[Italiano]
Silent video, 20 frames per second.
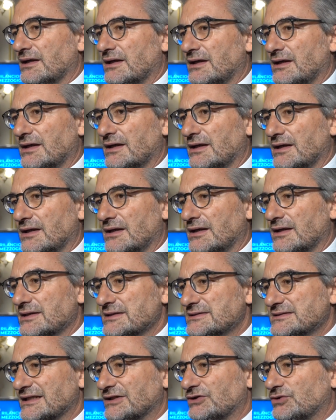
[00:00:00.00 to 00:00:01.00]
eh,
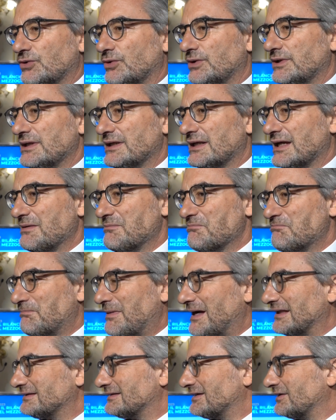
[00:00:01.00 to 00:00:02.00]
settori che
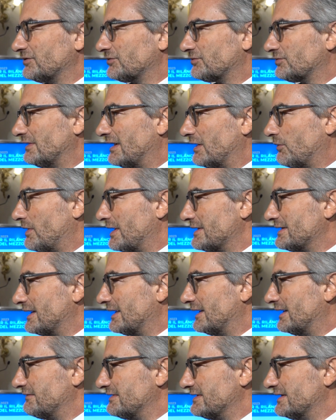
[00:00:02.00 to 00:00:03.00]
impattano sulla qualità
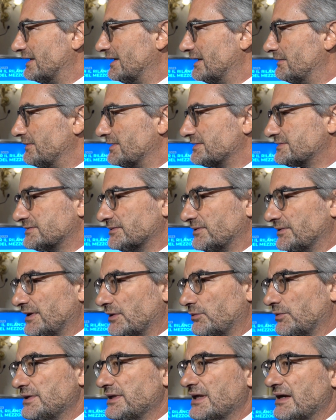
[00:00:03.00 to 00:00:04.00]
della vita delle
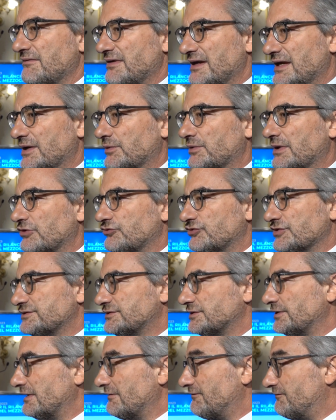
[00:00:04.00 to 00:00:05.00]
persone. Quindi avere una
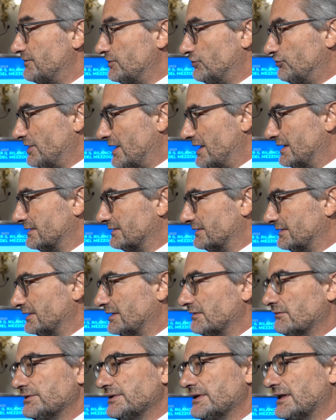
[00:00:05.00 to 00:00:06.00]
gestione efficiente,
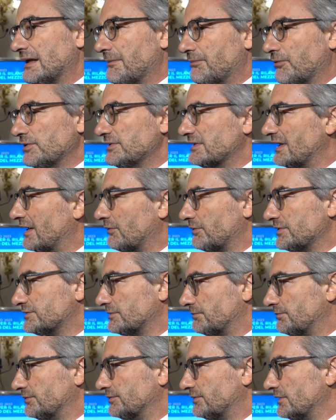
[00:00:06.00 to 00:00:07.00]
devo dire che la Puglia da
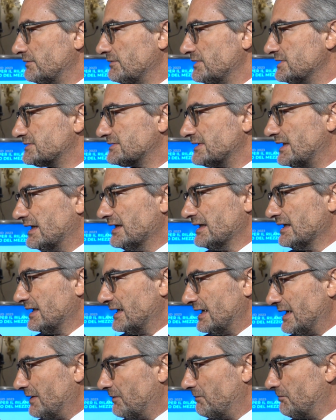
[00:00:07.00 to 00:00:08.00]
questo punto di vista
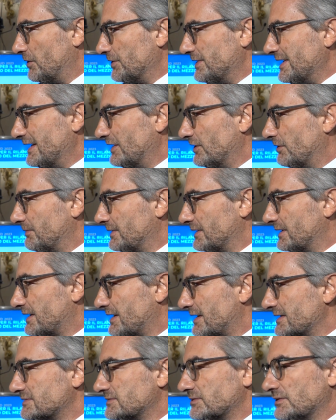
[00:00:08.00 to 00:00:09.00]
è un modello per il
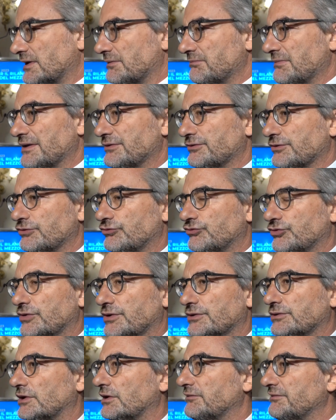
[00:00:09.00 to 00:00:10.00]
resto del
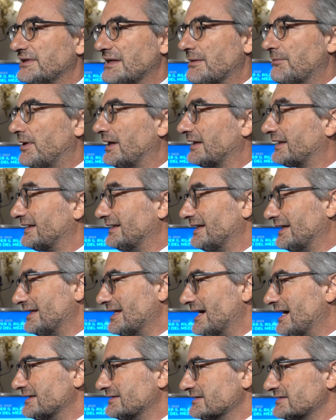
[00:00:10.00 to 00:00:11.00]
mezzogiorno, lo vediamo anche dai
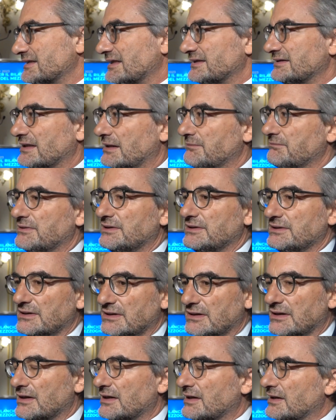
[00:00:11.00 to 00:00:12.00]
dati, sia in termini di